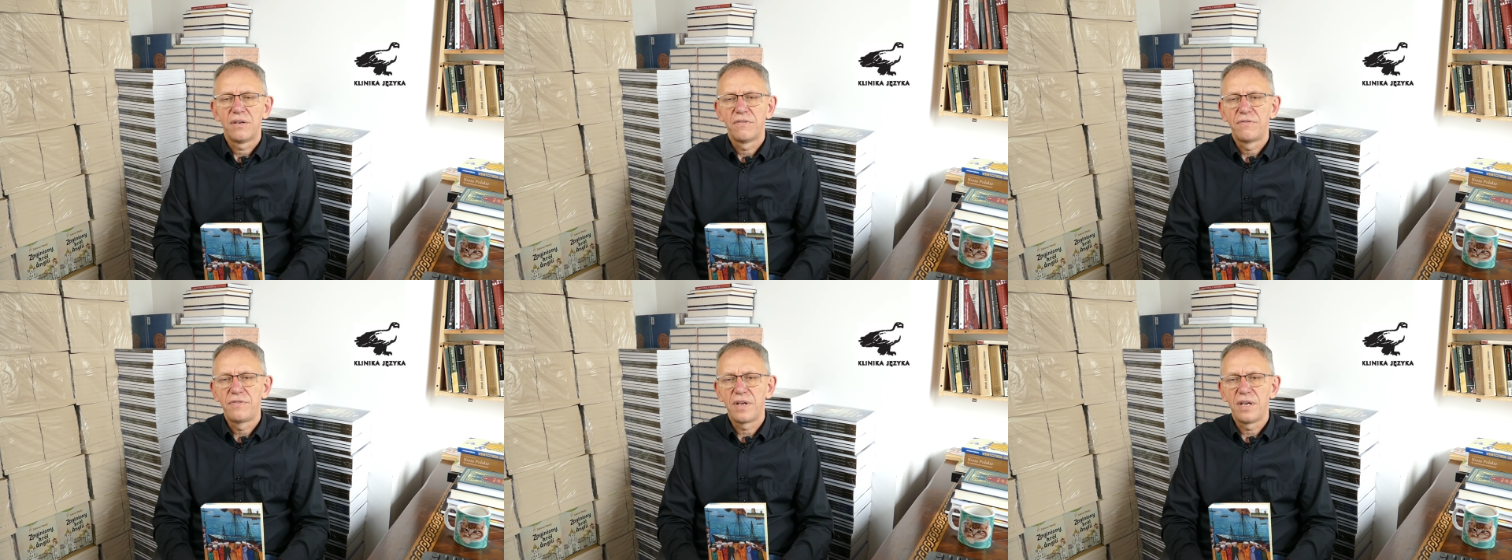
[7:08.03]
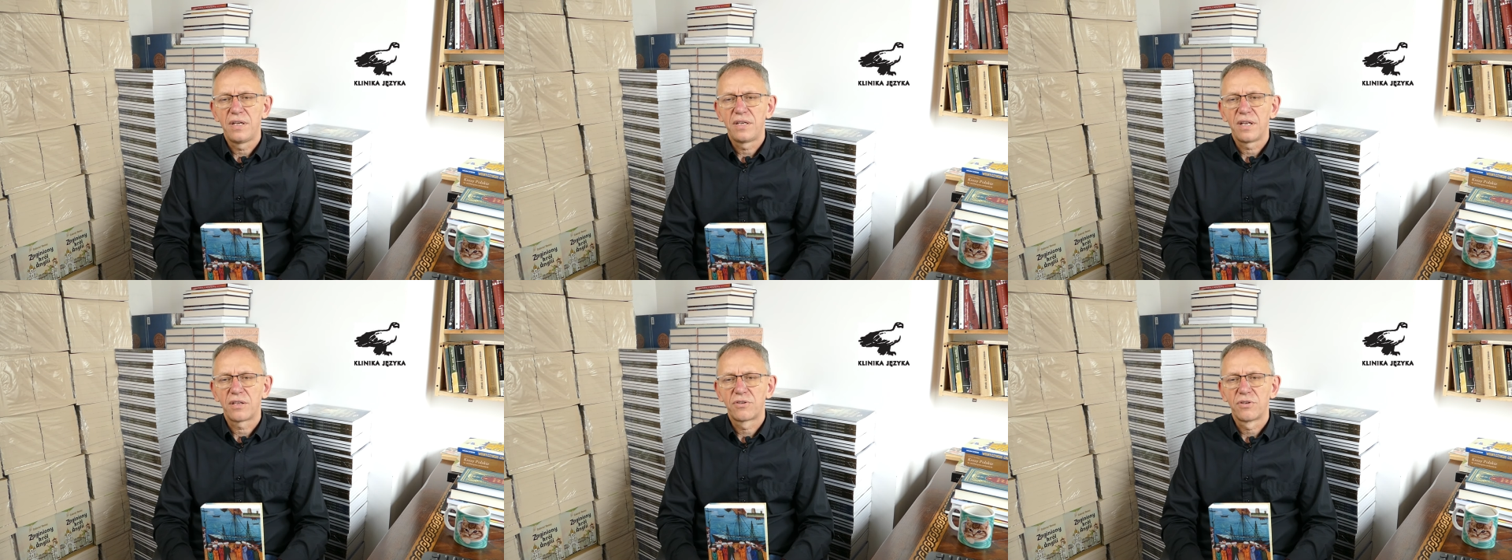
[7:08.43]

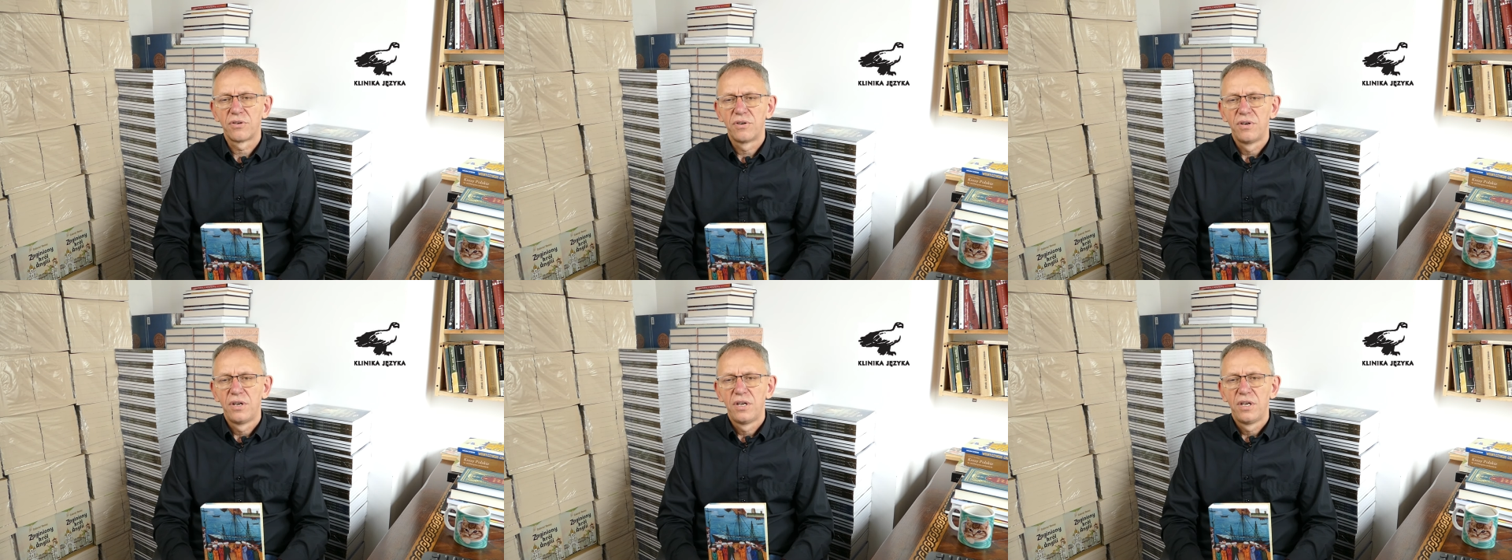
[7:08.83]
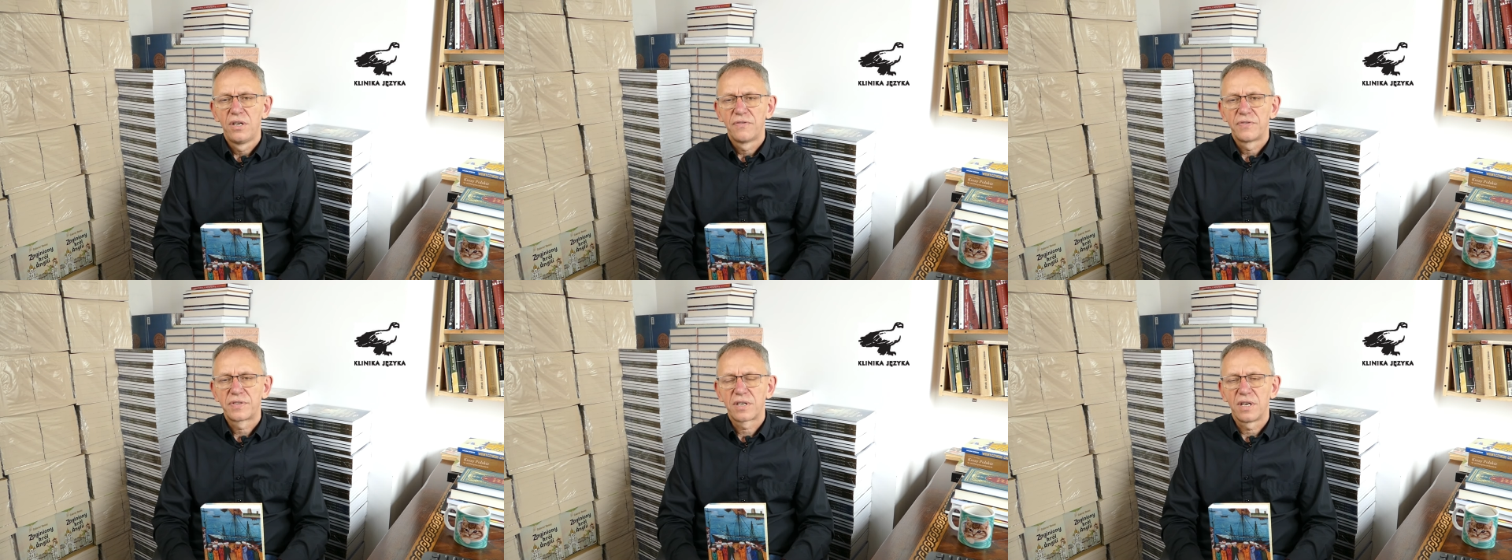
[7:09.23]
wiele na to
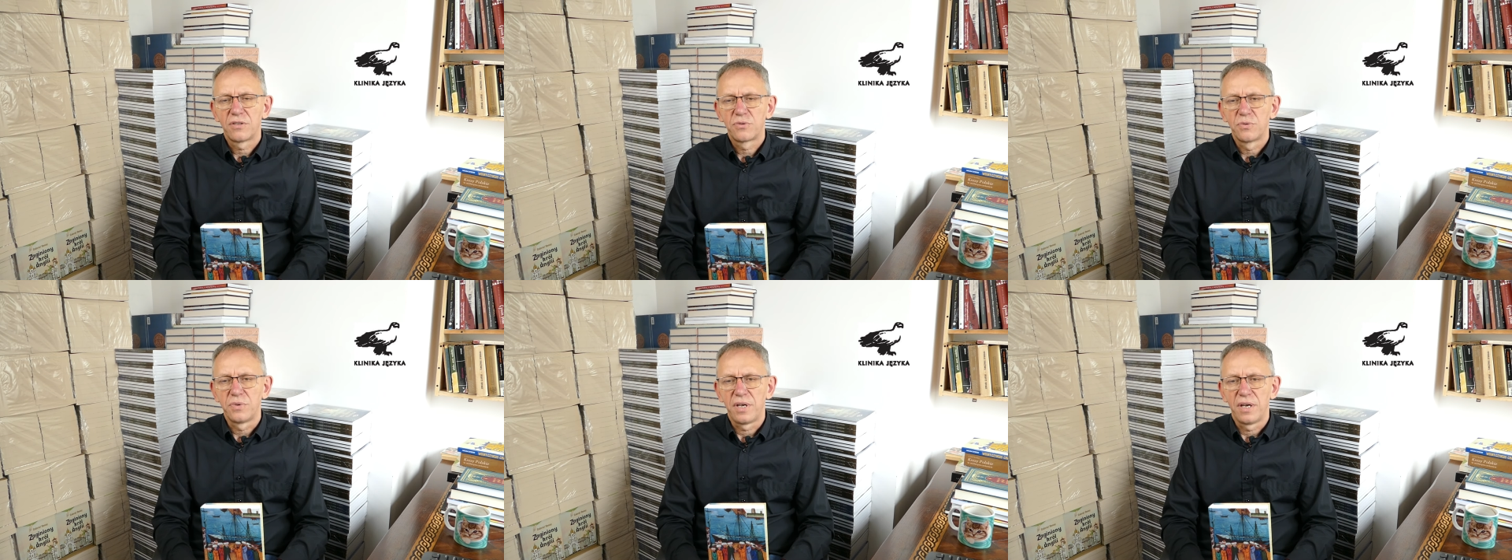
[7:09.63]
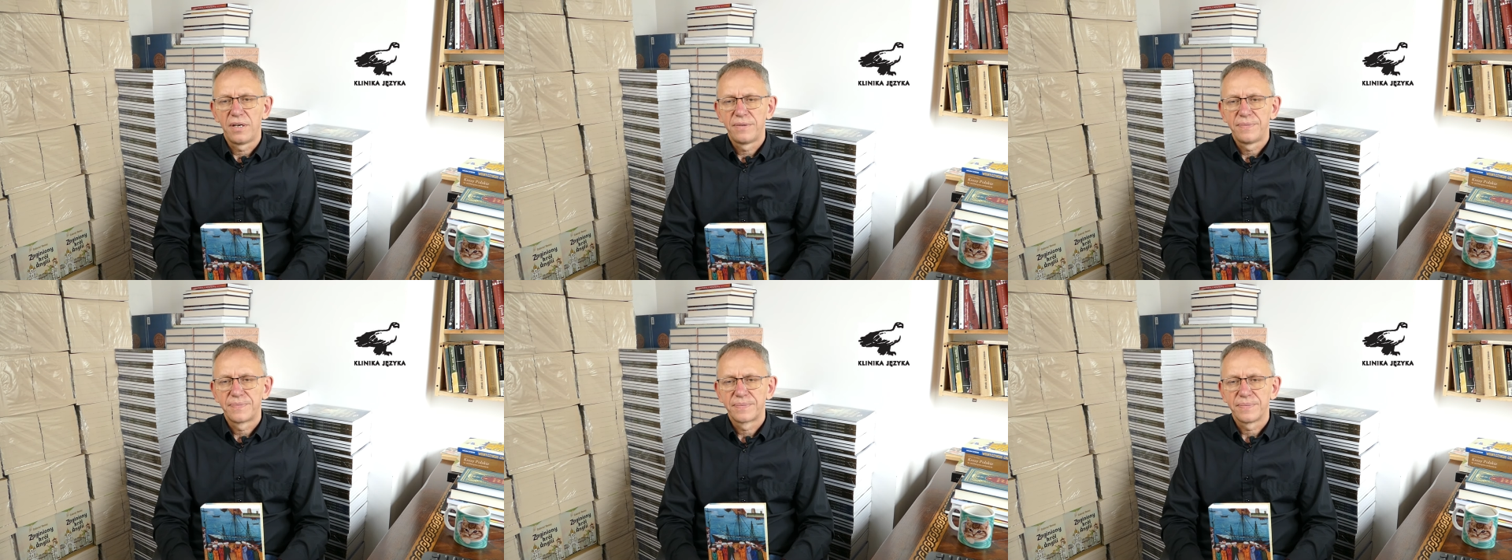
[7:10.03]
wskazuje.